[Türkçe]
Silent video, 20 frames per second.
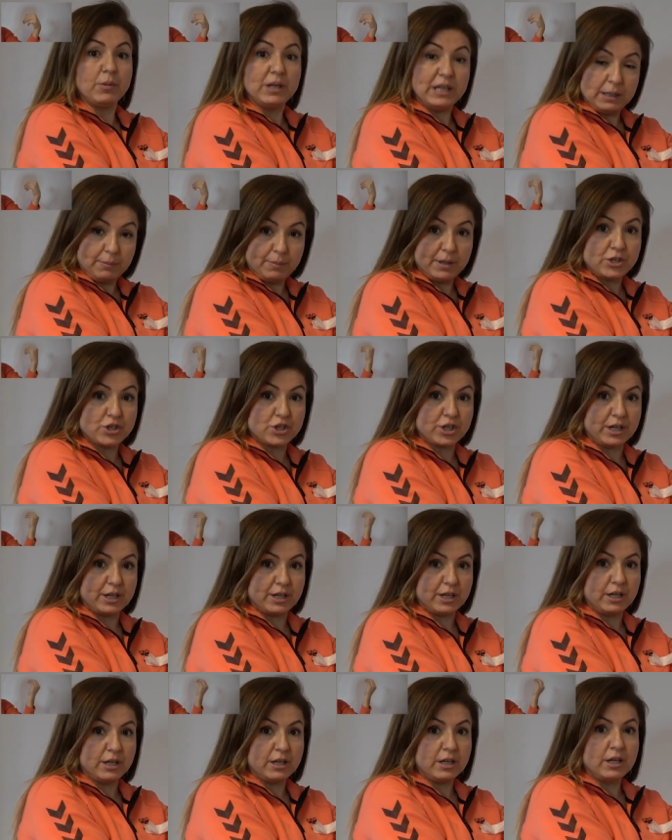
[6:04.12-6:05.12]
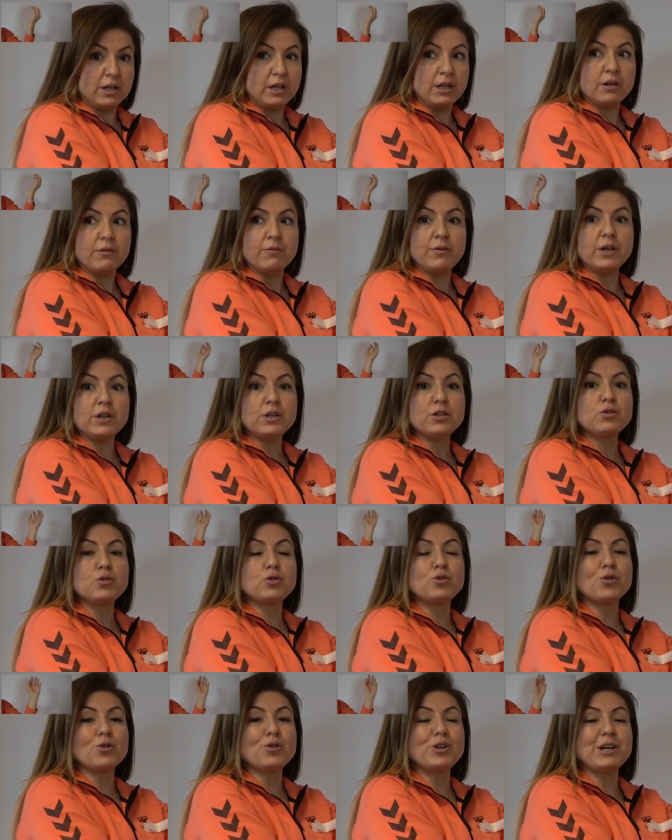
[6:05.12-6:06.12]
Yine beş kere ve
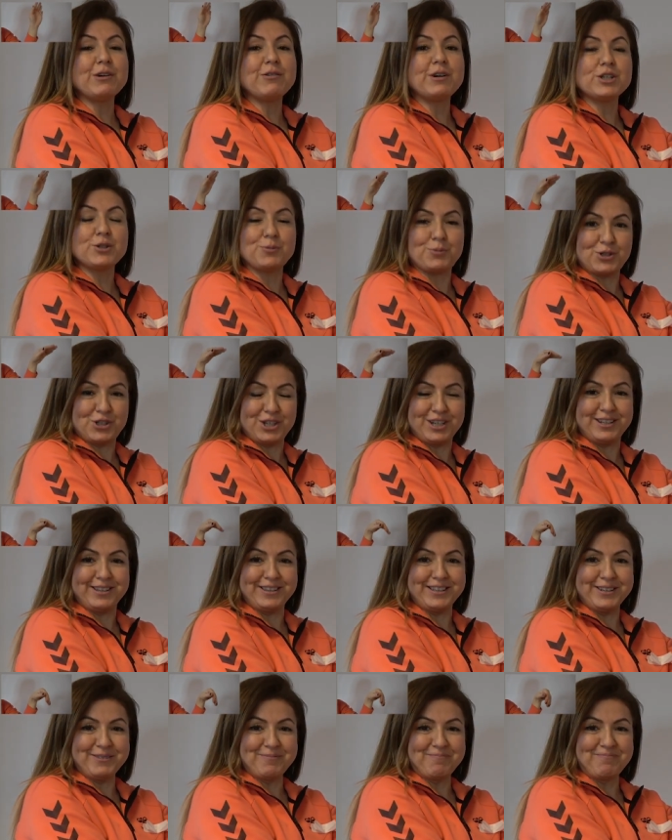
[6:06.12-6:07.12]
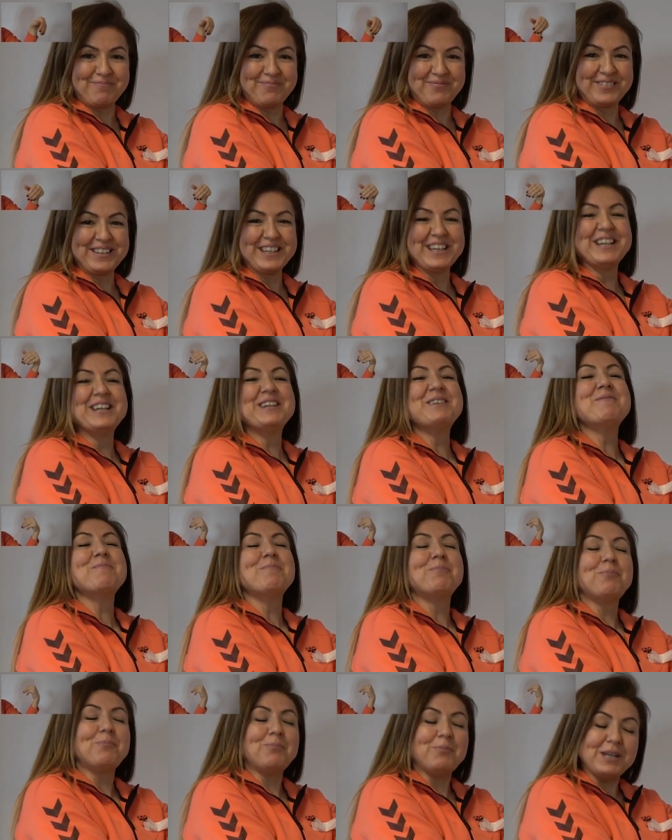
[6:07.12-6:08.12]
çok yavaş bir şekilde.
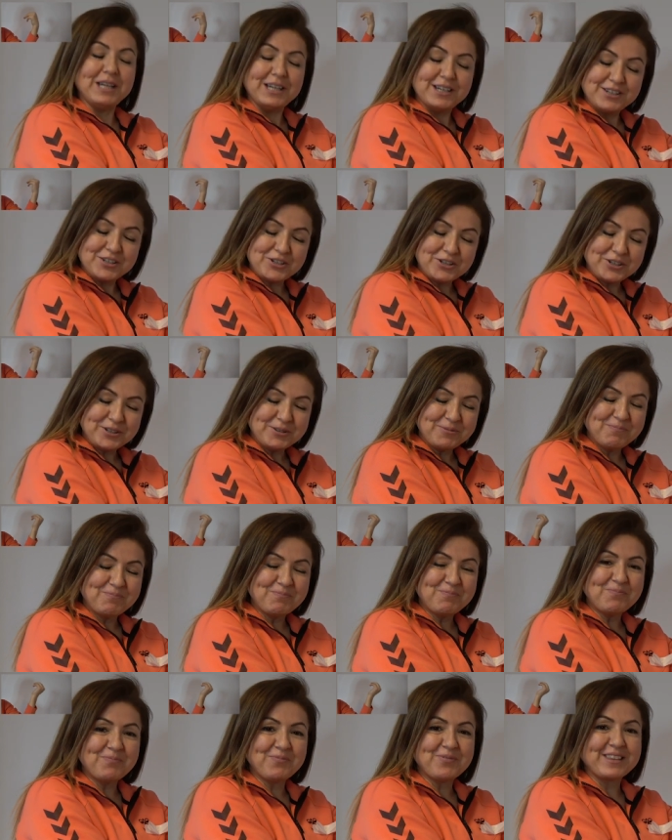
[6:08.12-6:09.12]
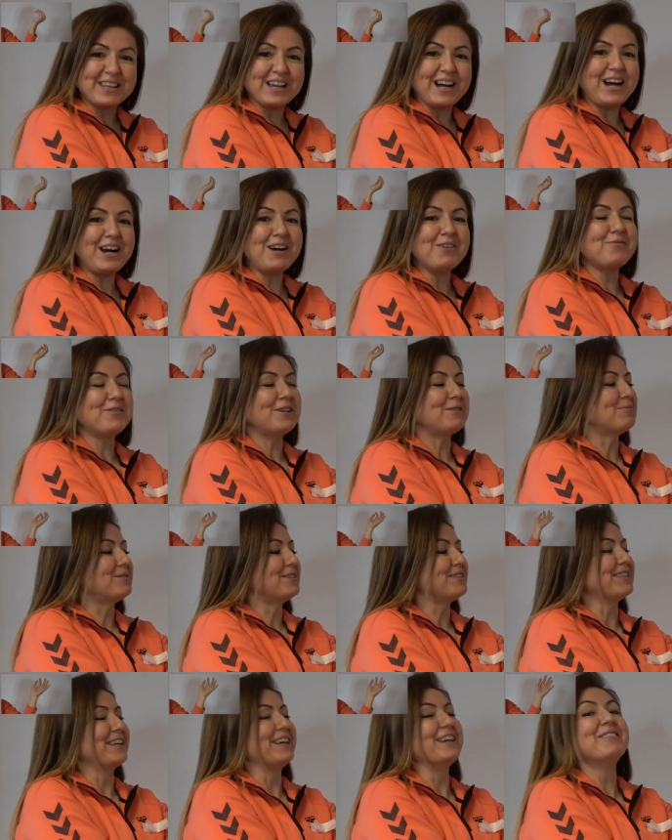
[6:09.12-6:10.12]
bir Aferin
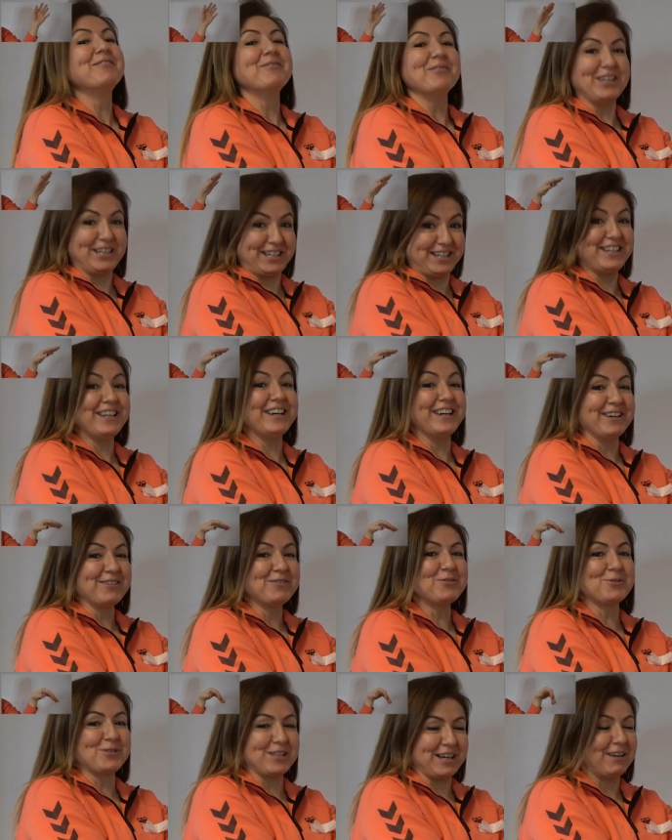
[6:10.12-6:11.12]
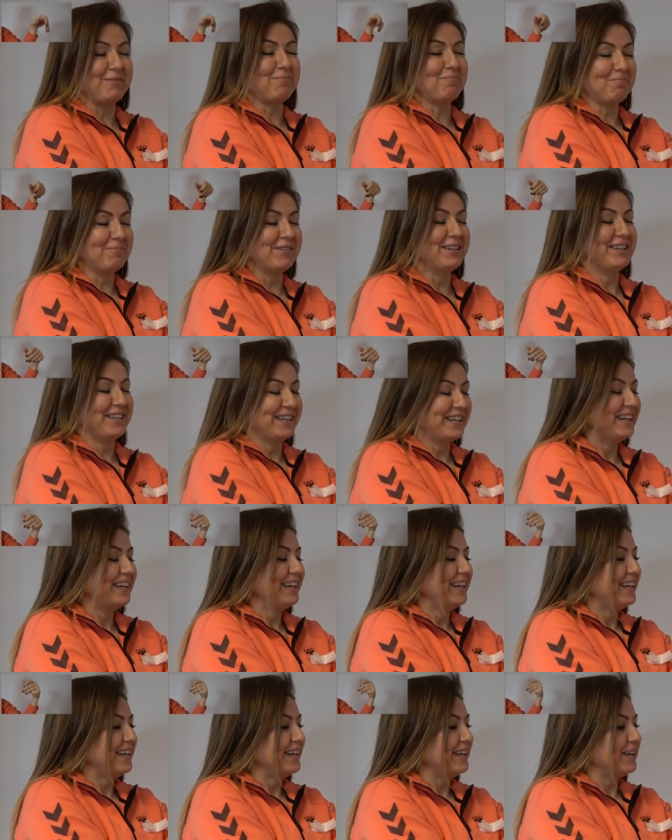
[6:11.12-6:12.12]
size. 2 Güzel.
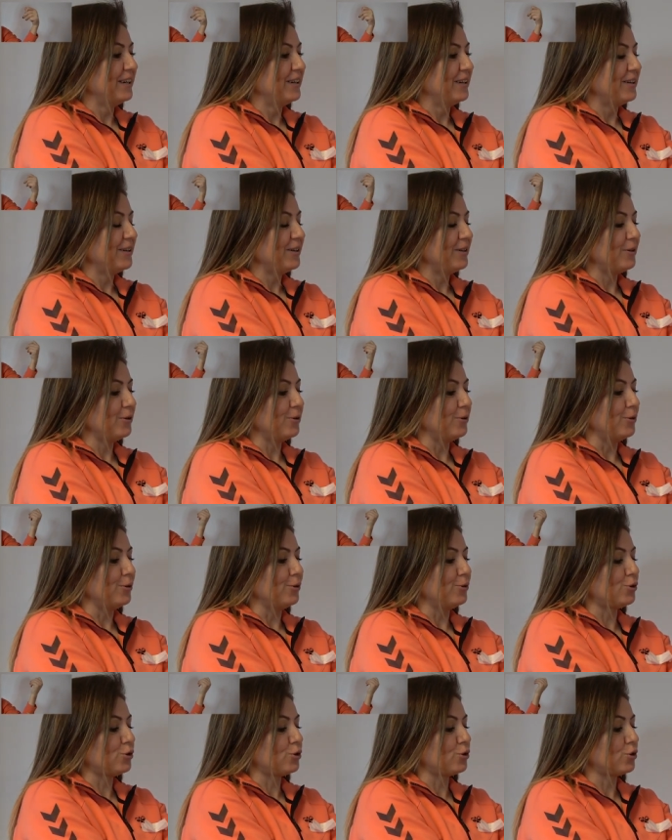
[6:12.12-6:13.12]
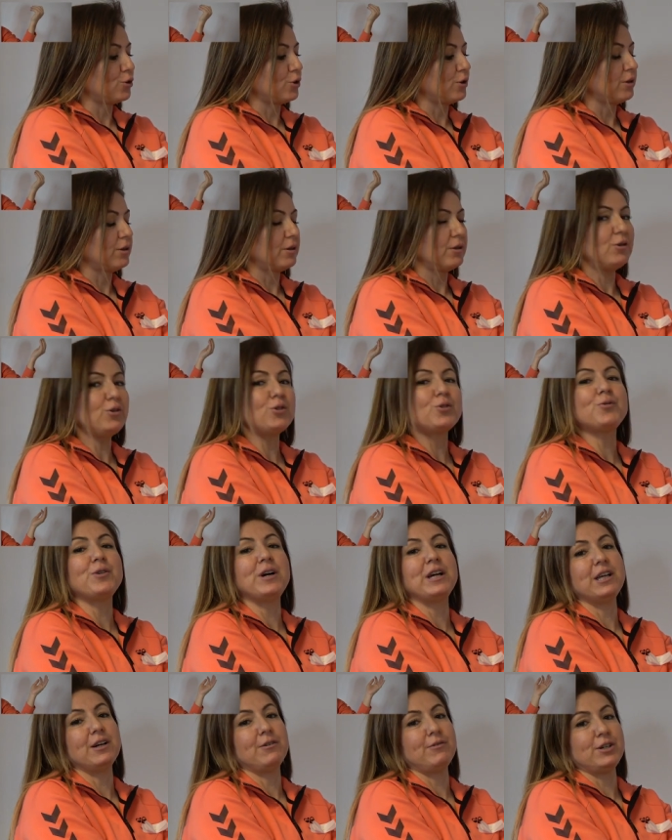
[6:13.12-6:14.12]
üç
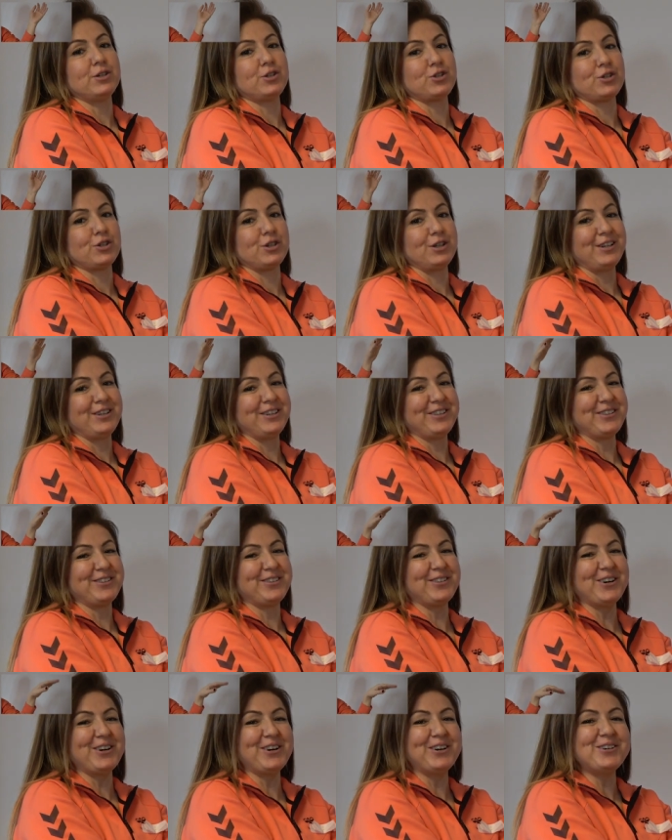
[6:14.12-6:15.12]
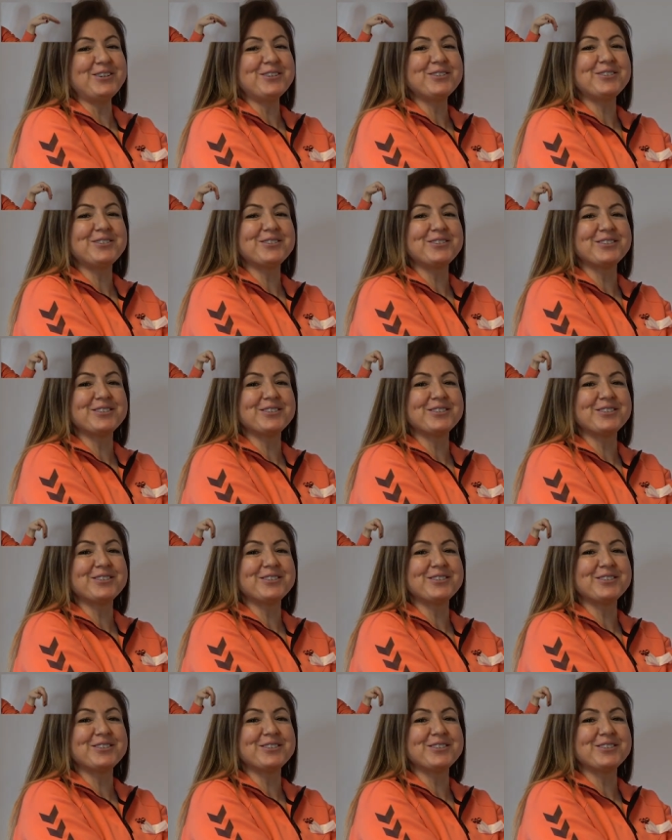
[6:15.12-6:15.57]
Lütfen yavaş. 4